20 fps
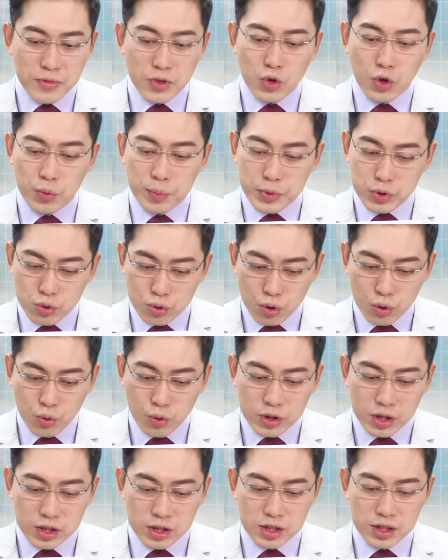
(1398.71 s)
我们说
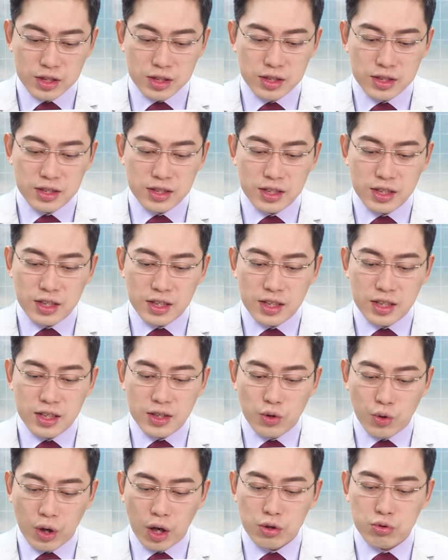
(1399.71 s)
过的是，
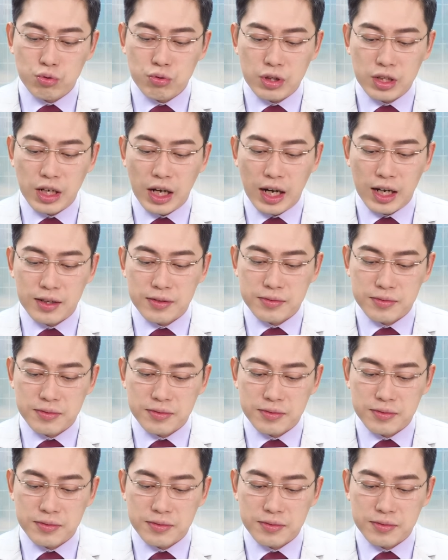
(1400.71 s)
我告诉你啦，